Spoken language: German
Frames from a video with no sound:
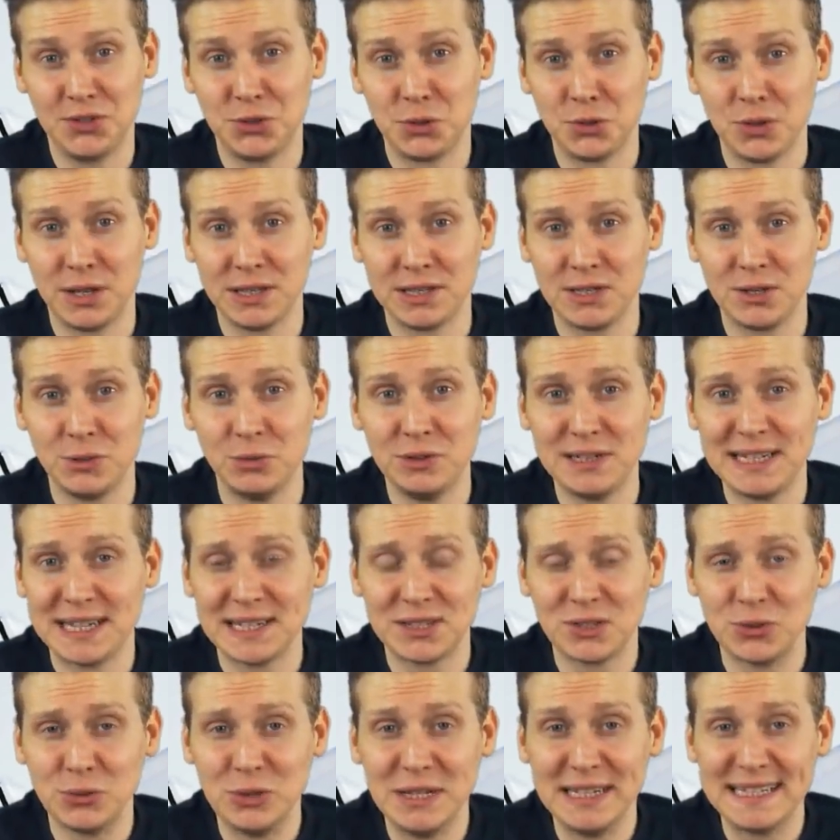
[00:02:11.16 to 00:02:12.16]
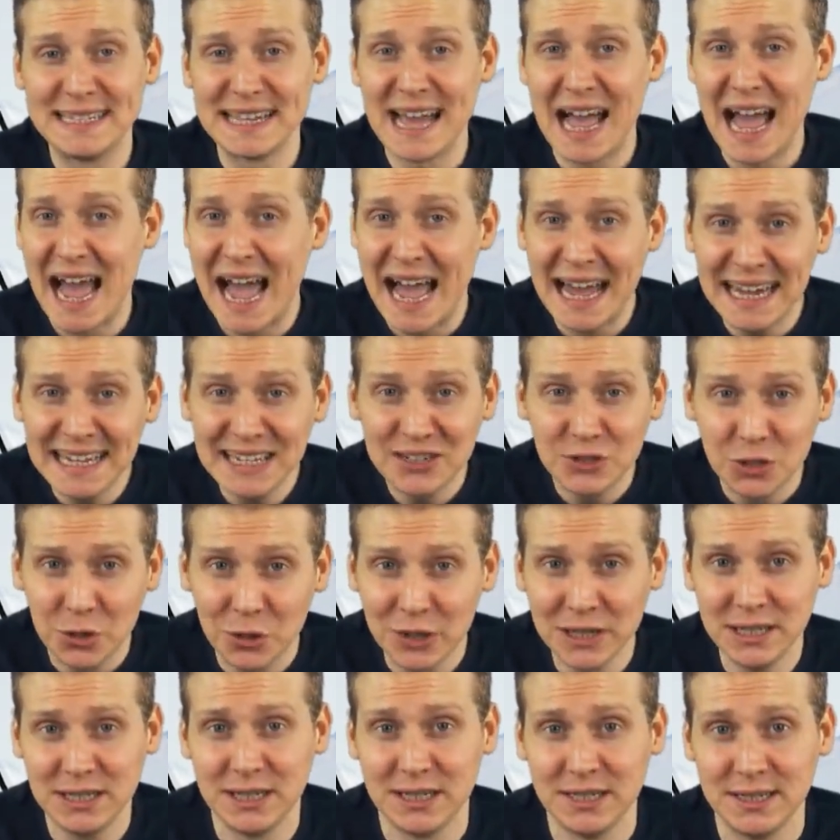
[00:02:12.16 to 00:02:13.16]
Situation dazu ist
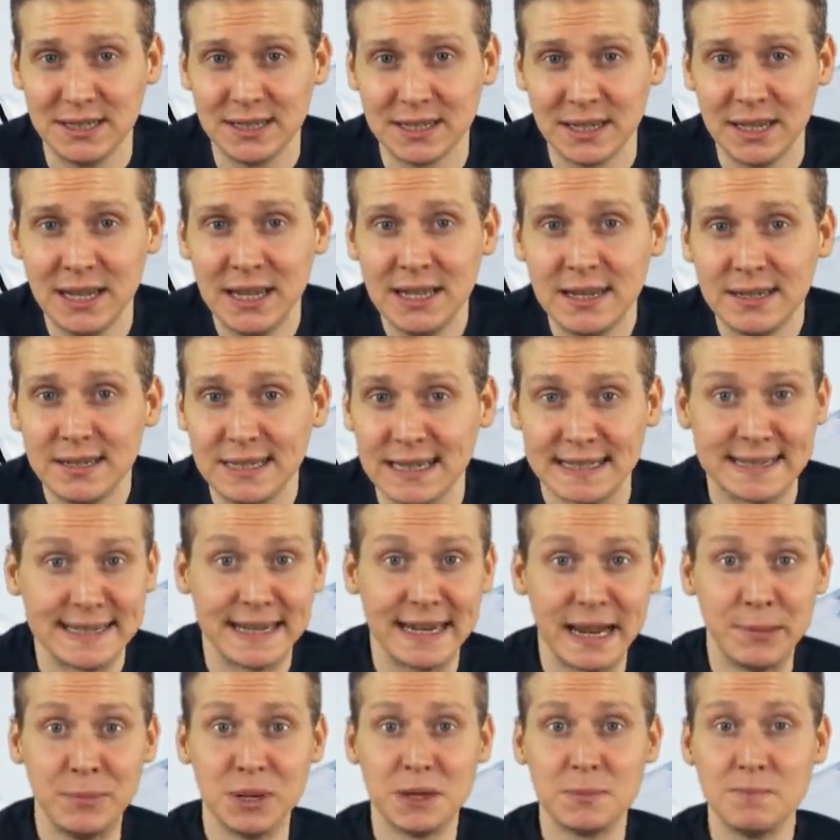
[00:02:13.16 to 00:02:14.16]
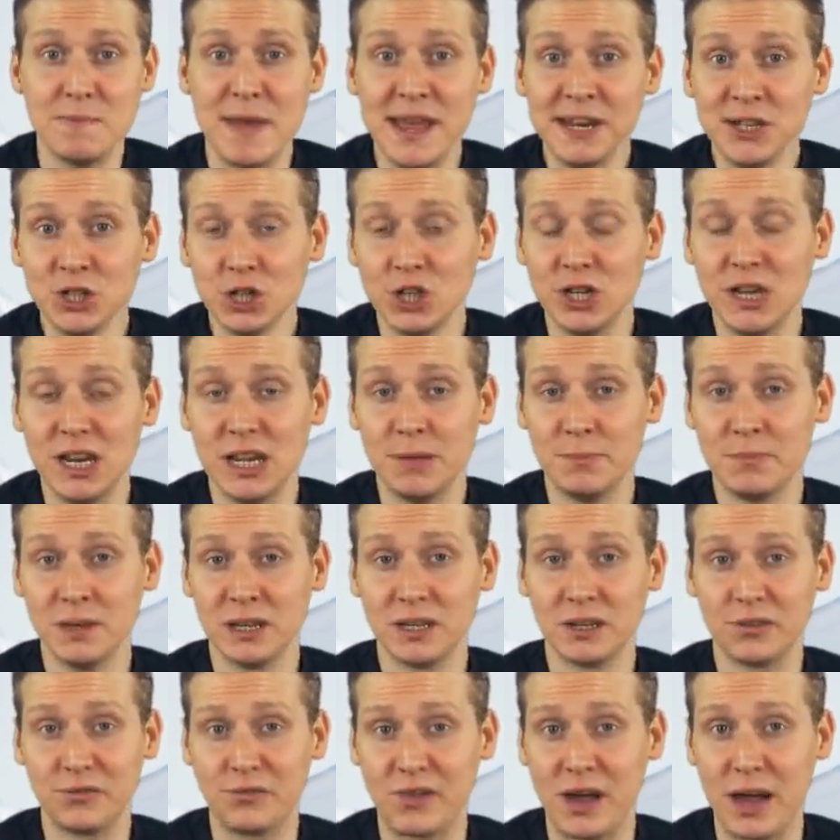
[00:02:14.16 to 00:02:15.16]
eindeutig. Dass er damit Menschenleben
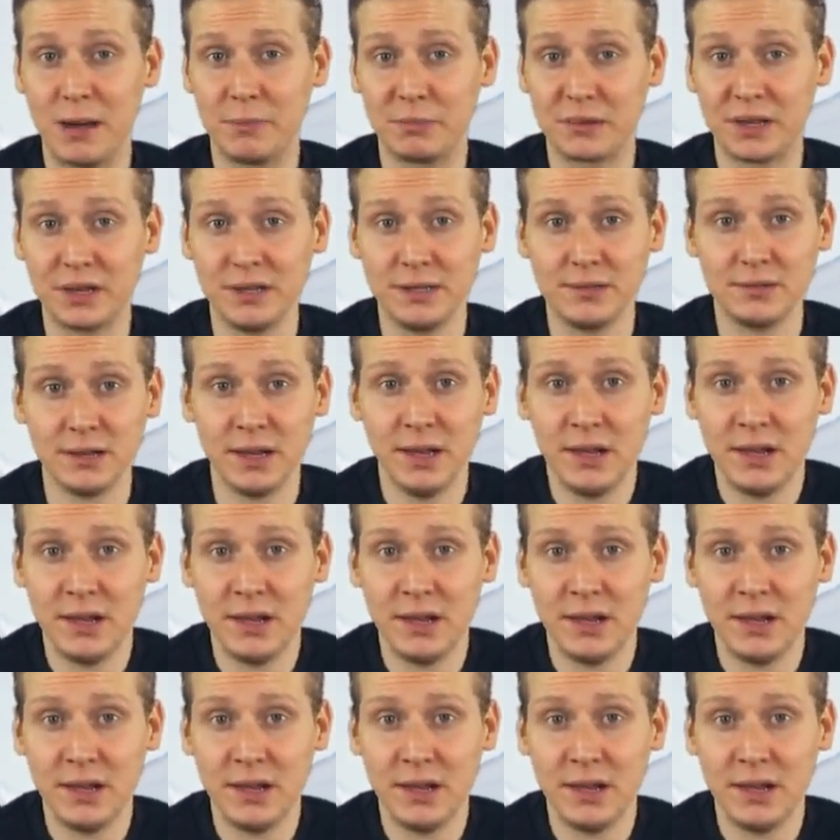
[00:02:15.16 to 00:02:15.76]
in Gefahr bringt,